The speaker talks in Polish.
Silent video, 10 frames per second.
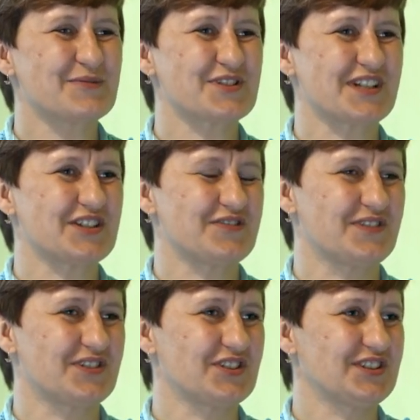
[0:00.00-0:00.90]
że można
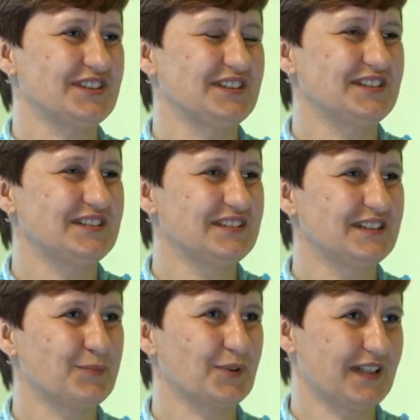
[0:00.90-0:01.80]
ćwiczyć i
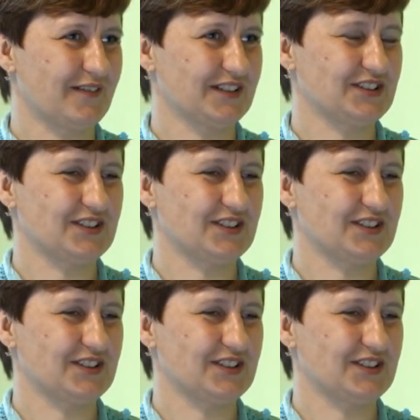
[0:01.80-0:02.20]
nie poddawać